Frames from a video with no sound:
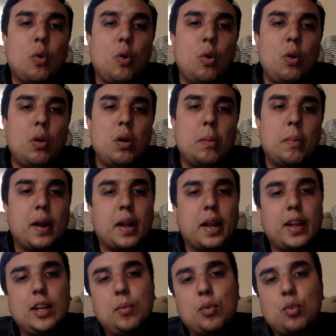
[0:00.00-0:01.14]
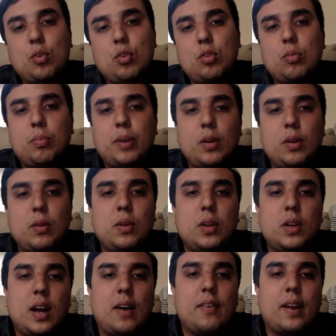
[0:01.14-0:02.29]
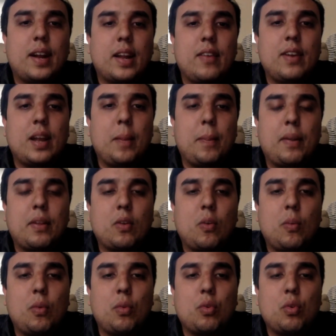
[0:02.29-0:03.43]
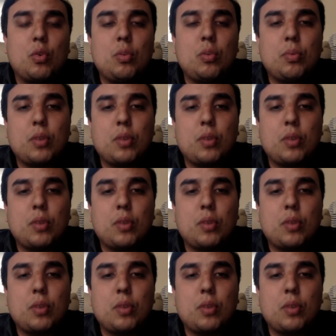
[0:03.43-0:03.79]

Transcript: o para Kevin Moscoso, pero habrá que ver qué pasa con Moscoso,